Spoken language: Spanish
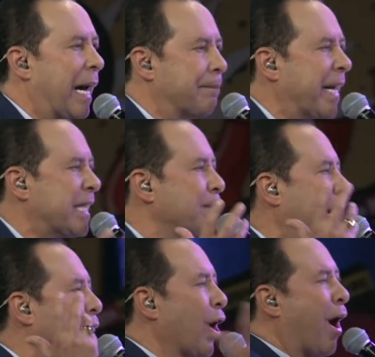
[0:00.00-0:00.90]
La
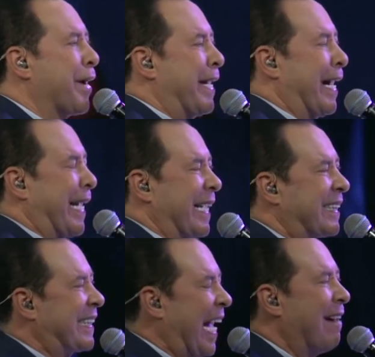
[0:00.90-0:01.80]
misma gloria que
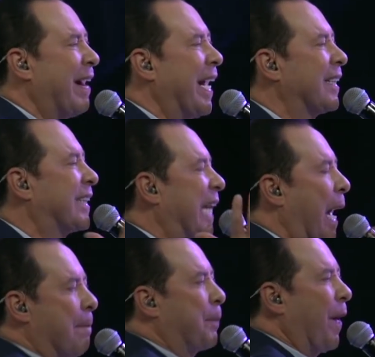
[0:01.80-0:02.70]
estaba en el
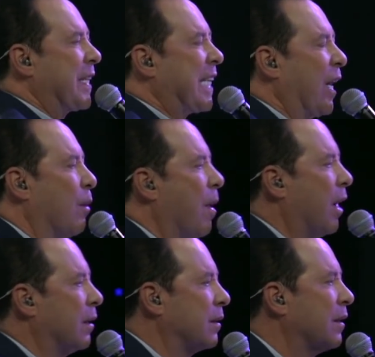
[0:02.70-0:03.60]
templo de
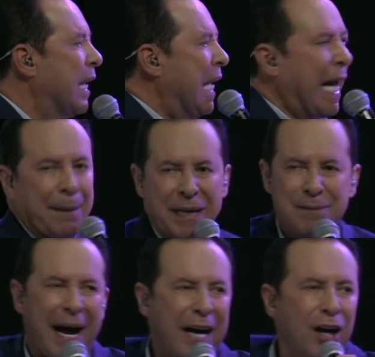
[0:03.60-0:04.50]
Salomón. La
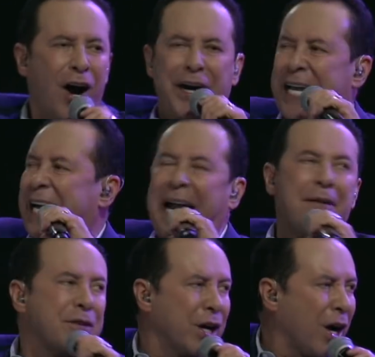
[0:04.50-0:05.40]
misma gloria
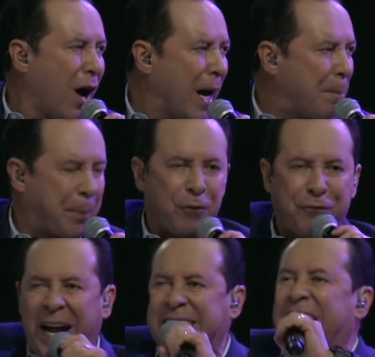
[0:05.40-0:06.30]
que vio el
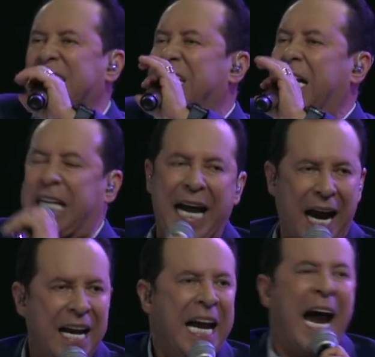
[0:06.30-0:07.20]
profeta
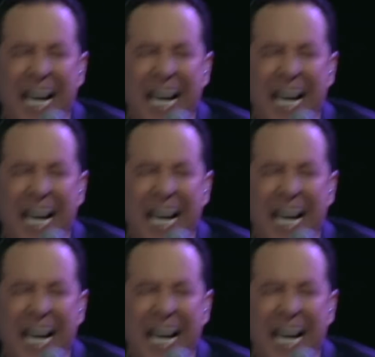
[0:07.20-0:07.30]
Ezequiel.